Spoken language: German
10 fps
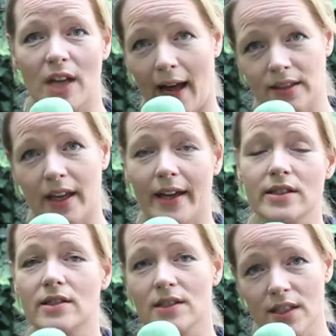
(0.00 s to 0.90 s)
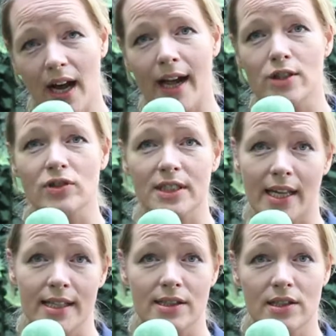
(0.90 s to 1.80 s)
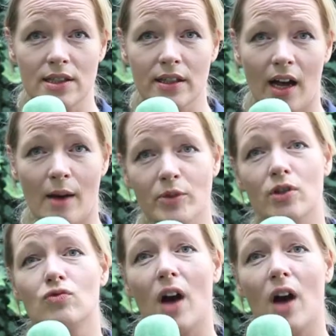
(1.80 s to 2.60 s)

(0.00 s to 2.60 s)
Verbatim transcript: artgerechten Tierhaltung. Das heißt, die Tiere haben genug